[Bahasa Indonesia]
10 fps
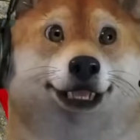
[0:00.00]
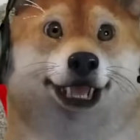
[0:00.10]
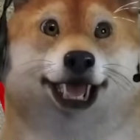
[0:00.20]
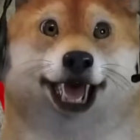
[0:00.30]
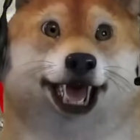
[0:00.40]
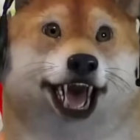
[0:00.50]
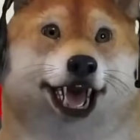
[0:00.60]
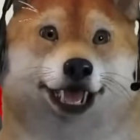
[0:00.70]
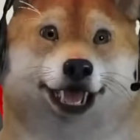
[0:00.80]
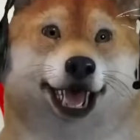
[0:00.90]
kita udah catat
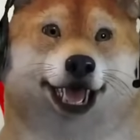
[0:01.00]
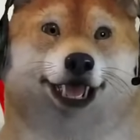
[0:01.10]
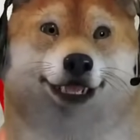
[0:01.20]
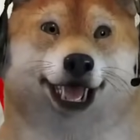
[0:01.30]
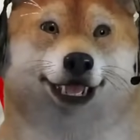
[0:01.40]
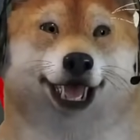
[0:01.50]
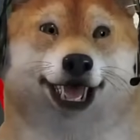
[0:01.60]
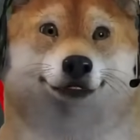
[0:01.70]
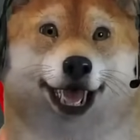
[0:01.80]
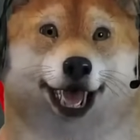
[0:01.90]
semua kan tapi takutnya
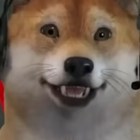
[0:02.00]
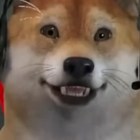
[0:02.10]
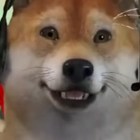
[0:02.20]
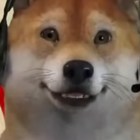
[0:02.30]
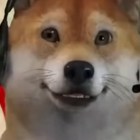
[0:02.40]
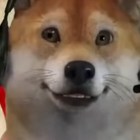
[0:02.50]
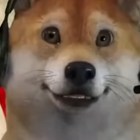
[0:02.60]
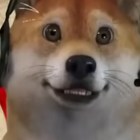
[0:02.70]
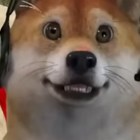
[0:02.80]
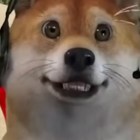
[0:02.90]
kelewat pula
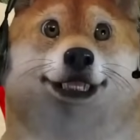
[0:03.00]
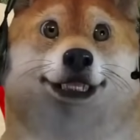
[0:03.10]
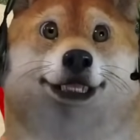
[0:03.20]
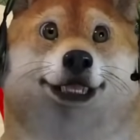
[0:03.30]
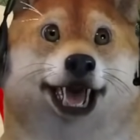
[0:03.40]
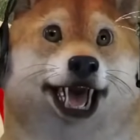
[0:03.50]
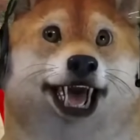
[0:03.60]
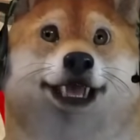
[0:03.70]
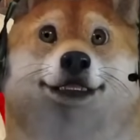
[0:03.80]
terlihat